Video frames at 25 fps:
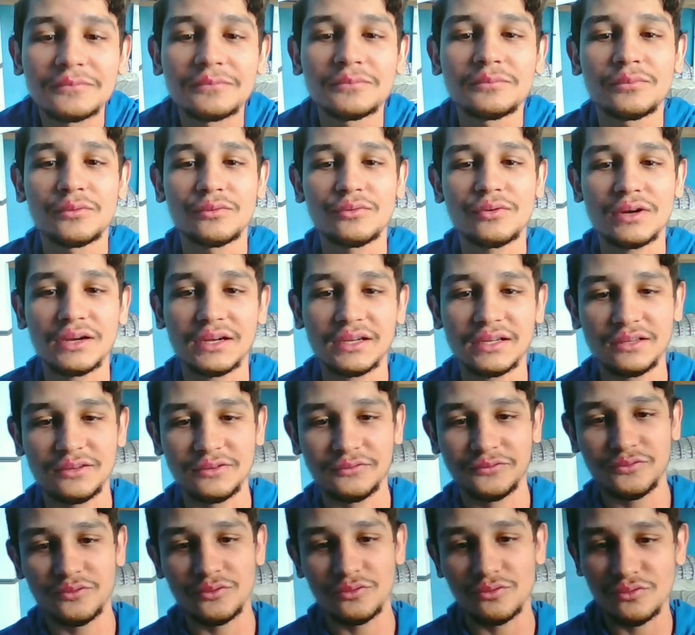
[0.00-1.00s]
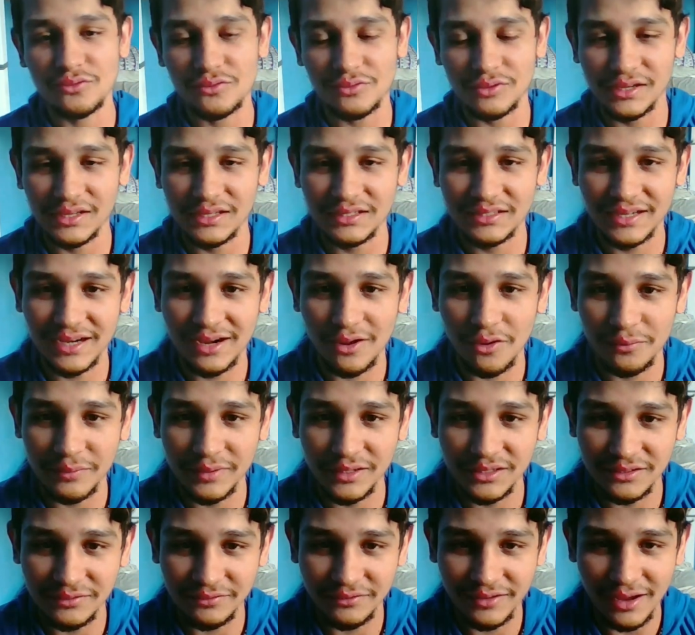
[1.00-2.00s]
Porra, aí furúnculo ele
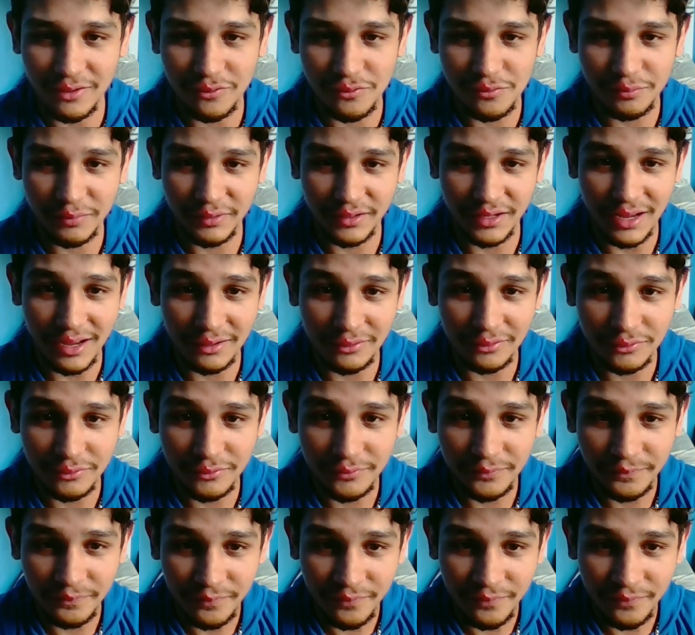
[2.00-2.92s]
geralmente vem acompanhado.